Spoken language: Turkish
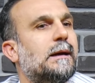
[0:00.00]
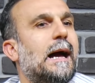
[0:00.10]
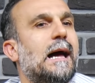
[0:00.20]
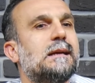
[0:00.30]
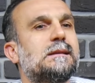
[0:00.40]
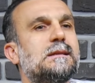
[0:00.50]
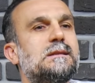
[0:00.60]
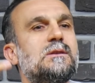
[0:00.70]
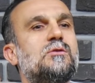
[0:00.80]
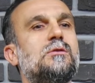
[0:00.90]

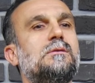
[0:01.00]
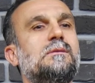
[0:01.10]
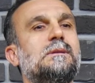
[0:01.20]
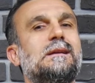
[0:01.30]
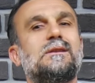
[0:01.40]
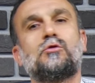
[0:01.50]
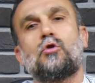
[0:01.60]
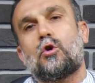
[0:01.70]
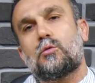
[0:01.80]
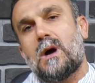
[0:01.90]
ertesi gün
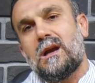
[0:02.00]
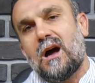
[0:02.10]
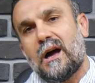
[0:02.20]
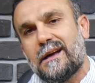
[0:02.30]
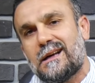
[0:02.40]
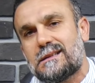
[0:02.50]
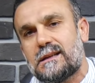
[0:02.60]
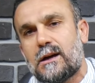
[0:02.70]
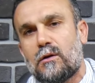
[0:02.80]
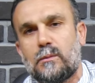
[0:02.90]
normal
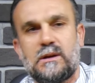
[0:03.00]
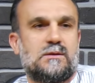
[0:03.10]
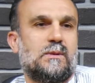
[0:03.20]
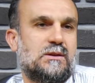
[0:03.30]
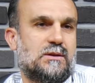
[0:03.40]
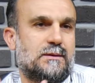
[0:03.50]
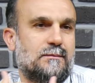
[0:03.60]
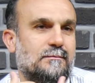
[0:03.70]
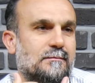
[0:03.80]
hayata devam etmek.